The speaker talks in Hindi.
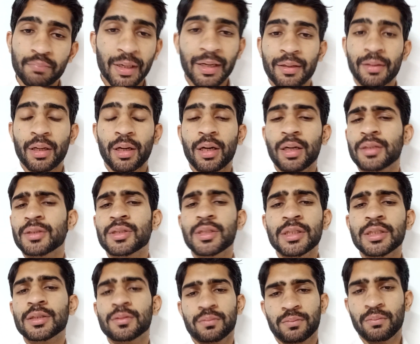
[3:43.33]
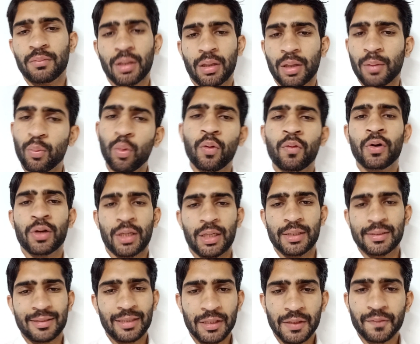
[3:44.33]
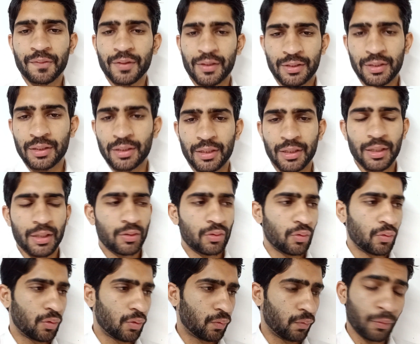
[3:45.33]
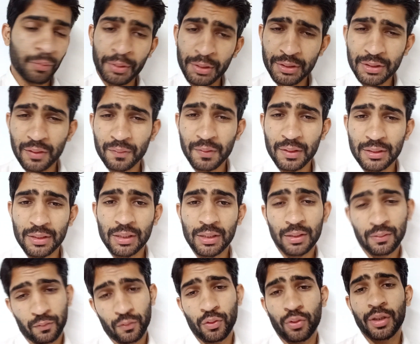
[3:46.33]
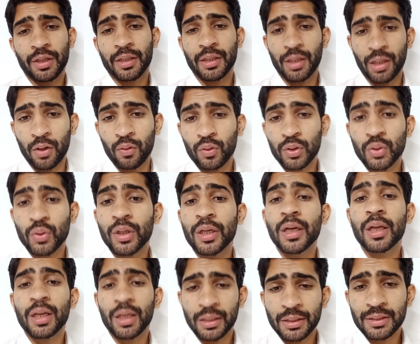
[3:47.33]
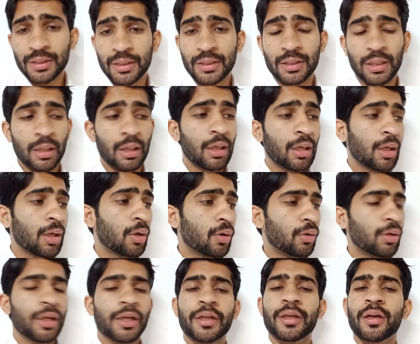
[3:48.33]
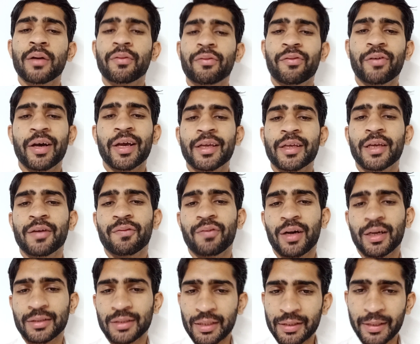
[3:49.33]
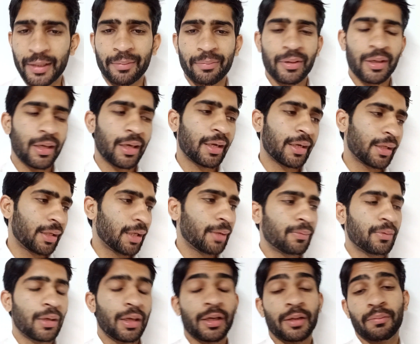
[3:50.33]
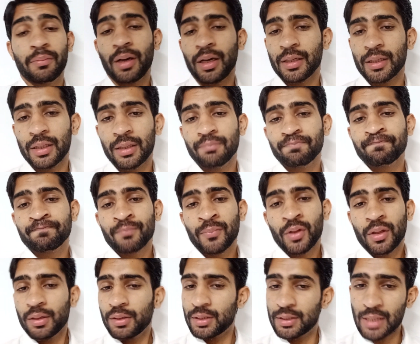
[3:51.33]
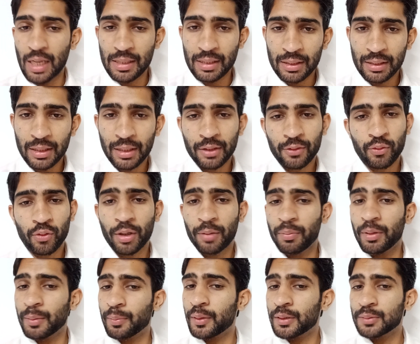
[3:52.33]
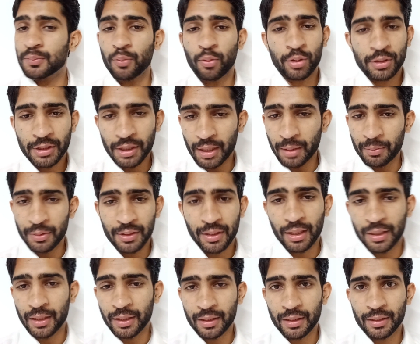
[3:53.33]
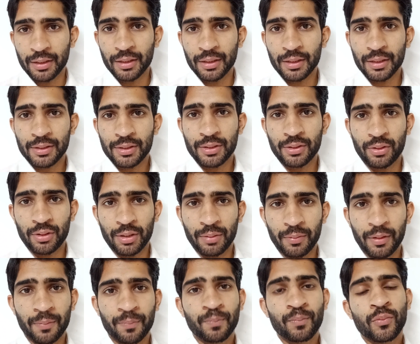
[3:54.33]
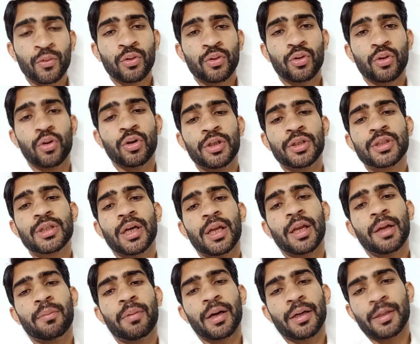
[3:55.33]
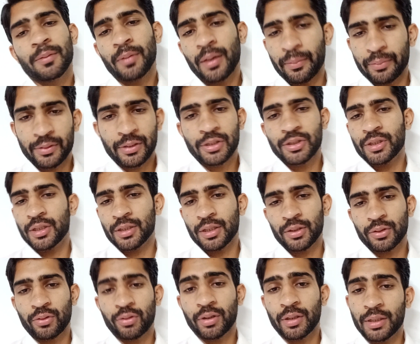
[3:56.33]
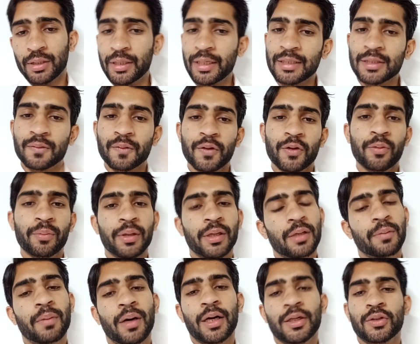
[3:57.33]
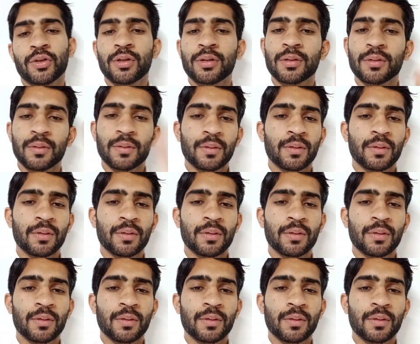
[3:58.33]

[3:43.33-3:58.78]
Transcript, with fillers: बैट हर चीज़ मतलब ओवरऑल सेटिस्फेक्शन दी है तो वो भी डिज़र्व करता था वो एक ना हुआ तो एक अलग चीज़ है लेकिन अफवाहें ये फालता ये फैला रही ये फैला रही बाकी इजाज़त दें क्योंकि मेरे पास बहुत ज़्यादा भी डाटा है क्रिकेट की स्टोरी में तो इन बाकी मैं आपके साथ शेयर करता रहूँगा नेक्स्ट वीडियो मेरी महादुर